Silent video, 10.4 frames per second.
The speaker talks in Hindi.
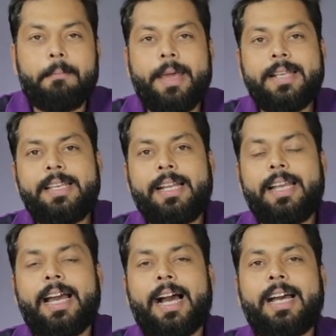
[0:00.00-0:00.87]

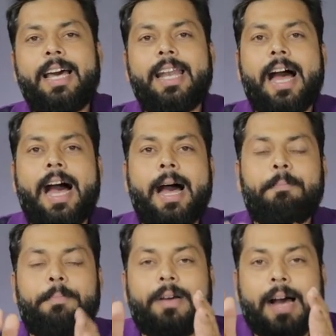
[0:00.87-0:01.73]
बेसिकली अगर
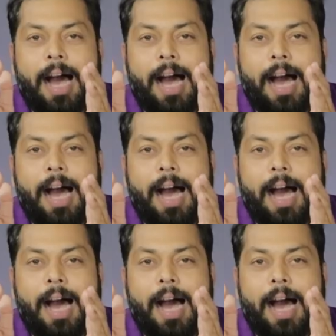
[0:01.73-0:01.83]
आप